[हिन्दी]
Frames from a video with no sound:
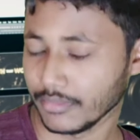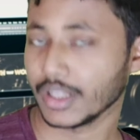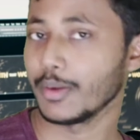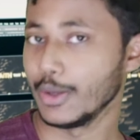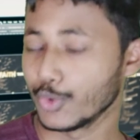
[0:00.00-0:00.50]

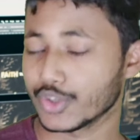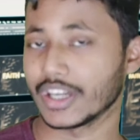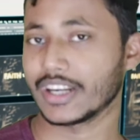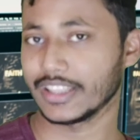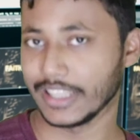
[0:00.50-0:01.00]
मतलब यूज
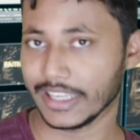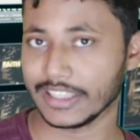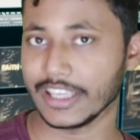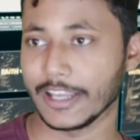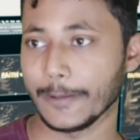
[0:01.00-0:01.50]
करके
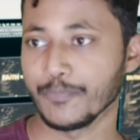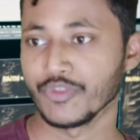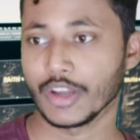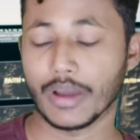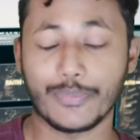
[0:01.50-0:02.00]
देखते हैं
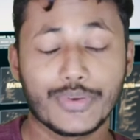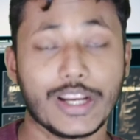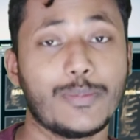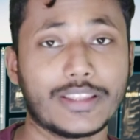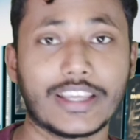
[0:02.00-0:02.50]
तो भाई
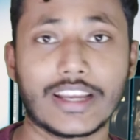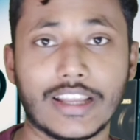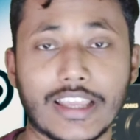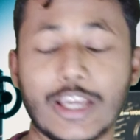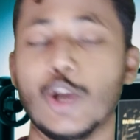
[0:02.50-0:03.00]
फ्री में देख
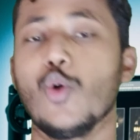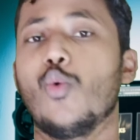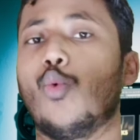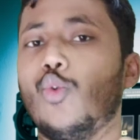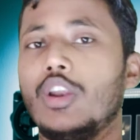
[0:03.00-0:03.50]
लेंगे
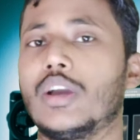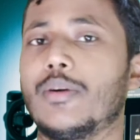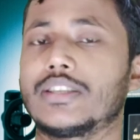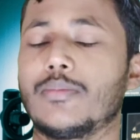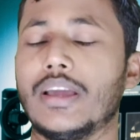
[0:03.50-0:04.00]
उन लोगों की
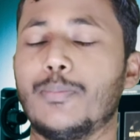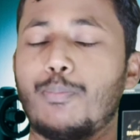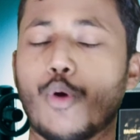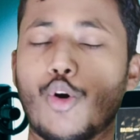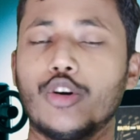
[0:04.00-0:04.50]
वजह से भाई
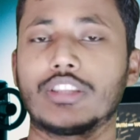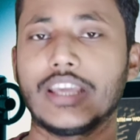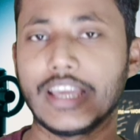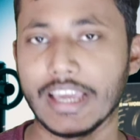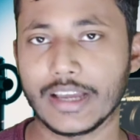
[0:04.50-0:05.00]

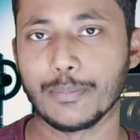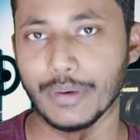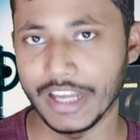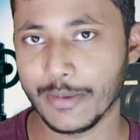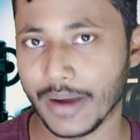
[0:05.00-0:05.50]
बहुत एक
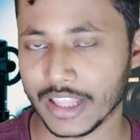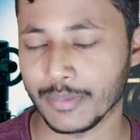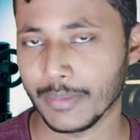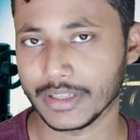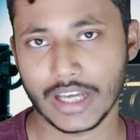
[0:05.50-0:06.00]
बड़ी बात
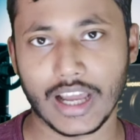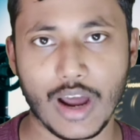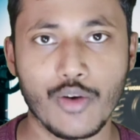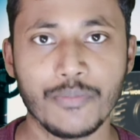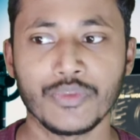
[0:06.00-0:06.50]
मैं बता रहा
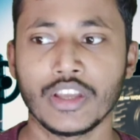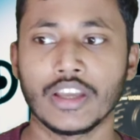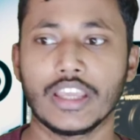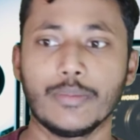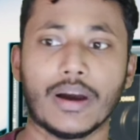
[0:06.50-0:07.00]
हूं
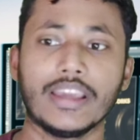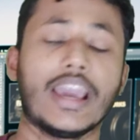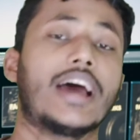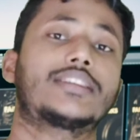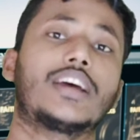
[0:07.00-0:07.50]
कि भाई
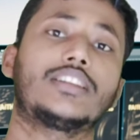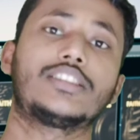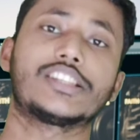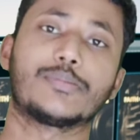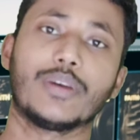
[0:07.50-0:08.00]
ऐसा
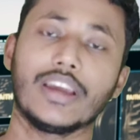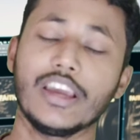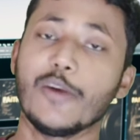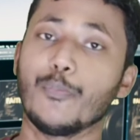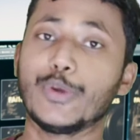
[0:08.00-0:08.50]
चीज
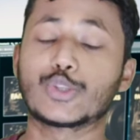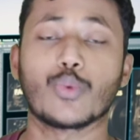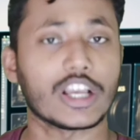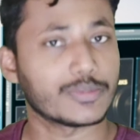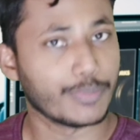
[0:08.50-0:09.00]
में
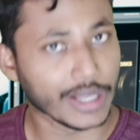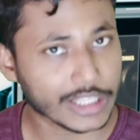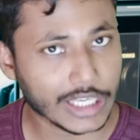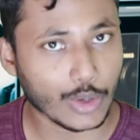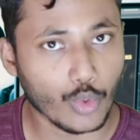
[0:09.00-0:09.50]
विश्वास
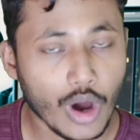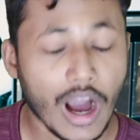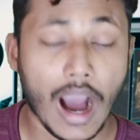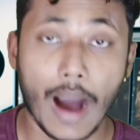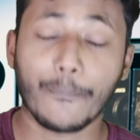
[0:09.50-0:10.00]
मत करो
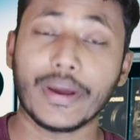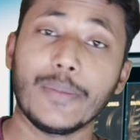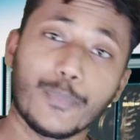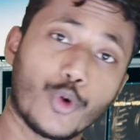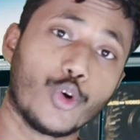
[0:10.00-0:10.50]
आपके
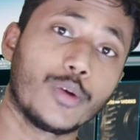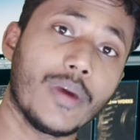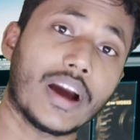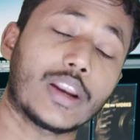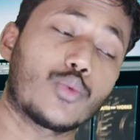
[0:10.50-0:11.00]
फोन
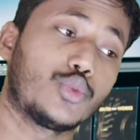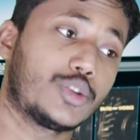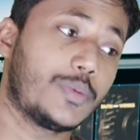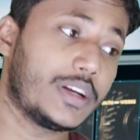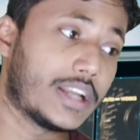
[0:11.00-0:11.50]
में अगर
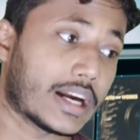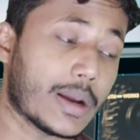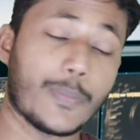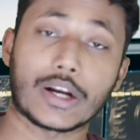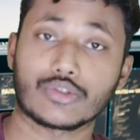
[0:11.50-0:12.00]
कुछ भी
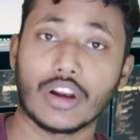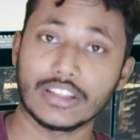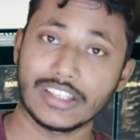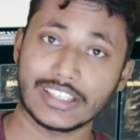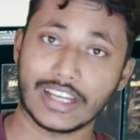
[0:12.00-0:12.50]
डाटा
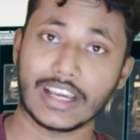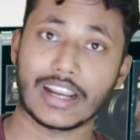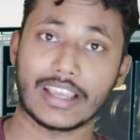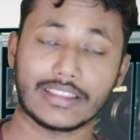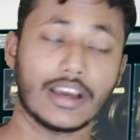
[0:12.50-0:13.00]
पर्सनल चीज अगर
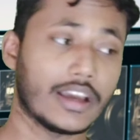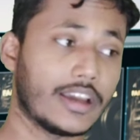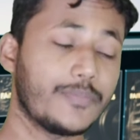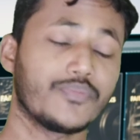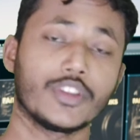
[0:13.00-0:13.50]
रहता
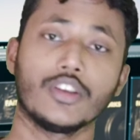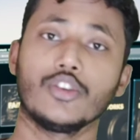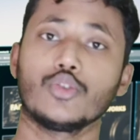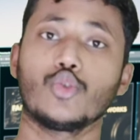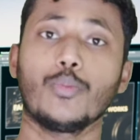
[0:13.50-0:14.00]
है
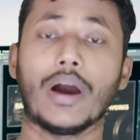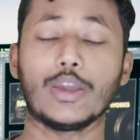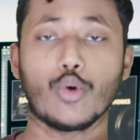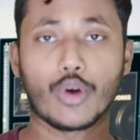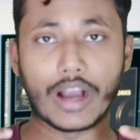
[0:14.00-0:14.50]
तो
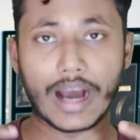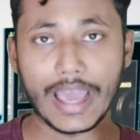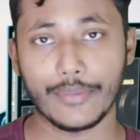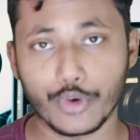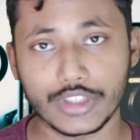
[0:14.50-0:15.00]
भाई वो
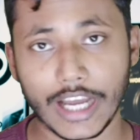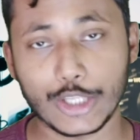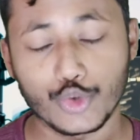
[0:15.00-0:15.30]
गायब हो जाएगा